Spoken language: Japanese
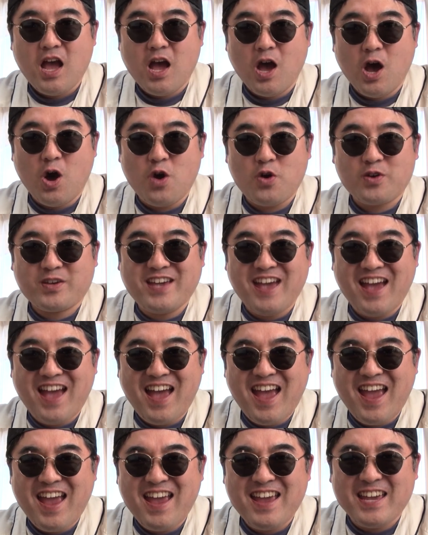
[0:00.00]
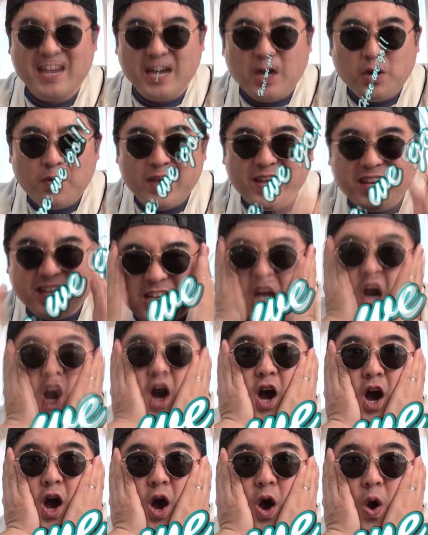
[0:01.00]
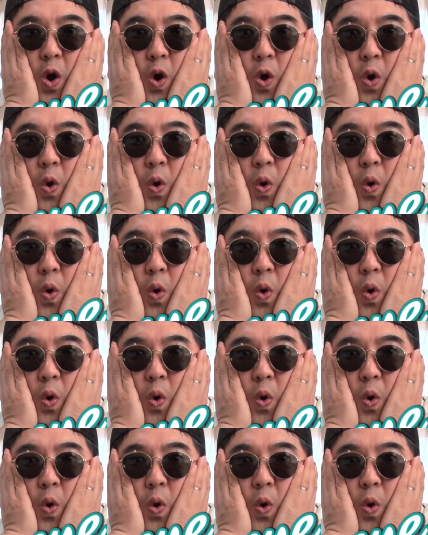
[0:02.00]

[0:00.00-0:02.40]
う OK here we go